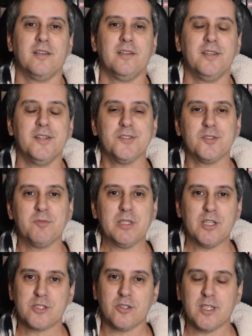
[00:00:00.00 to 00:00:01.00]
isso me
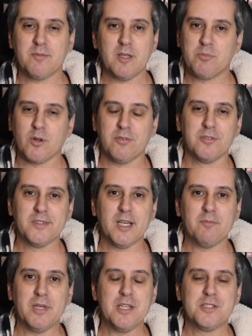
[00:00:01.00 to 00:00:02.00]
deixou também
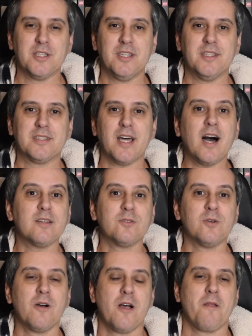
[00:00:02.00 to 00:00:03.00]
profundamente
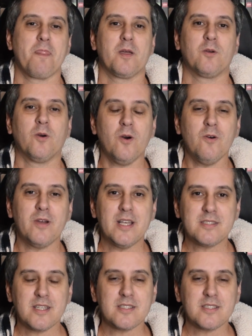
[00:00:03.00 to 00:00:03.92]
irritado com esse